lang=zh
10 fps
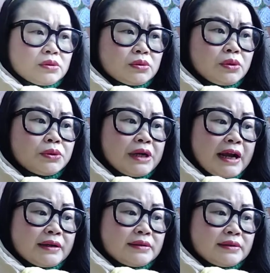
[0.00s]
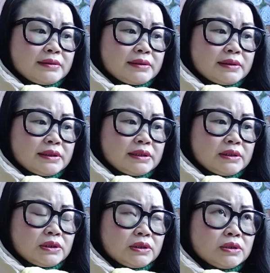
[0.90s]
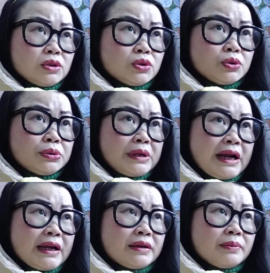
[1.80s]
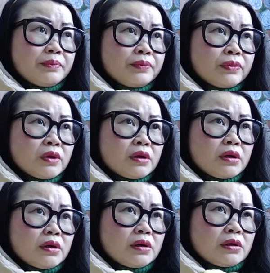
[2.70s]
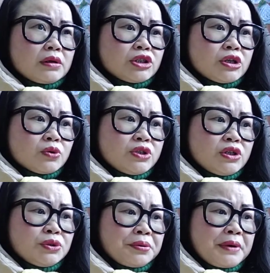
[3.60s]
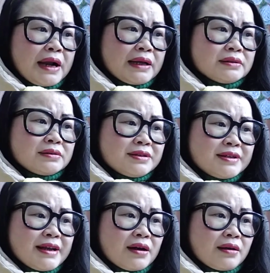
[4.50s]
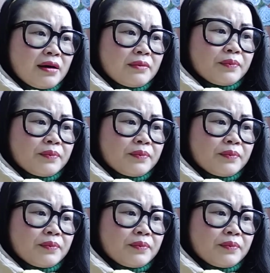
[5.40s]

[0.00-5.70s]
我忽然，突然，呃，手机突然响了，